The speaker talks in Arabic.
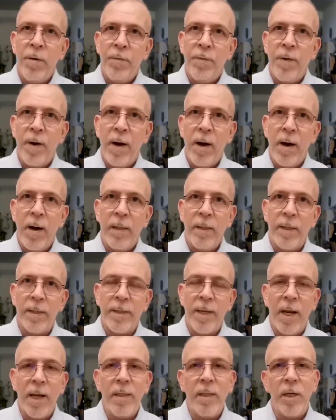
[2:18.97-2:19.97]

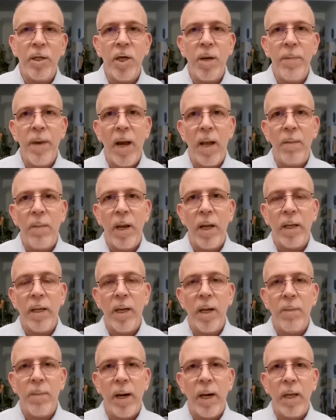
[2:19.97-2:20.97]
فاتصالات الجامعة
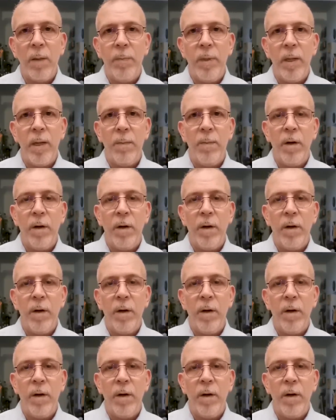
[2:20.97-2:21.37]
الملكية المغربية